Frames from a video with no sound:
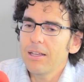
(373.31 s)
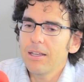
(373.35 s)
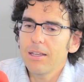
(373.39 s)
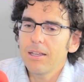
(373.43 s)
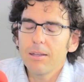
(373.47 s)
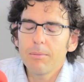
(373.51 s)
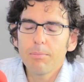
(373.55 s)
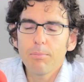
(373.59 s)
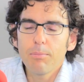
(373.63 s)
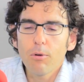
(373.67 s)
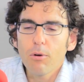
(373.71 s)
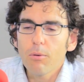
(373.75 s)

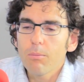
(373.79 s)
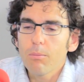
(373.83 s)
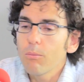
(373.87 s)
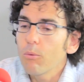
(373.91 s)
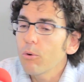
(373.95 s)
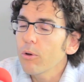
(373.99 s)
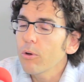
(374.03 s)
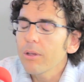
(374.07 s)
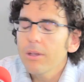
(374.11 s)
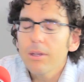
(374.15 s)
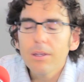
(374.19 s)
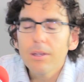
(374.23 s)
y por
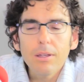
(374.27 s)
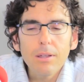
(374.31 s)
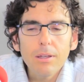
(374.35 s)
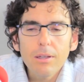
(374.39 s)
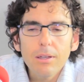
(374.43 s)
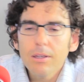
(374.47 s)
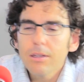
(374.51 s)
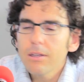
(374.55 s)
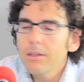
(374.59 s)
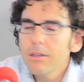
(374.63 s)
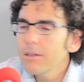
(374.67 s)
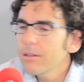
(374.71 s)

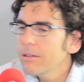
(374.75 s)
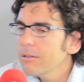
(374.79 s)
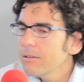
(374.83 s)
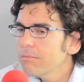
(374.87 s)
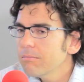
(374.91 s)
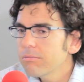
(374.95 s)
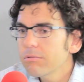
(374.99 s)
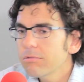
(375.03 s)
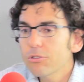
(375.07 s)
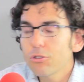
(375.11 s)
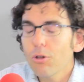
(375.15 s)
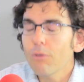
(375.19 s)

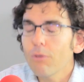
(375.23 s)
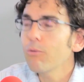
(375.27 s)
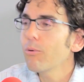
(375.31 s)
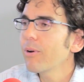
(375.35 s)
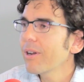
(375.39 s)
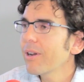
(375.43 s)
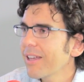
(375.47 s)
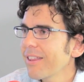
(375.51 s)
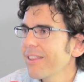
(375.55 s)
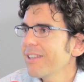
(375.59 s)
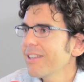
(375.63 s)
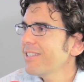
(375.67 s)
muy
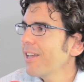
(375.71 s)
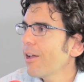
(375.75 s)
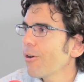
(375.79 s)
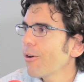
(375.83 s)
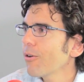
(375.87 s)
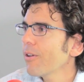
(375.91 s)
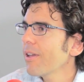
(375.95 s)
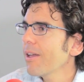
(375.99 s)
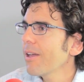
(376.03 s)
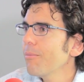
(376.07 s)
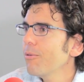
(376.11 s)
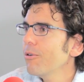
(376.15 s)
software que
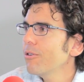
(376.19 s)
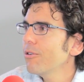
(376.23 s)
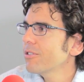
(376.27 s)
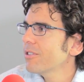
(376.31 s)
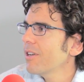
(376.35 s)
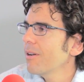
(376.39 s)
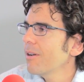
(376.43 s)
desarrollemos,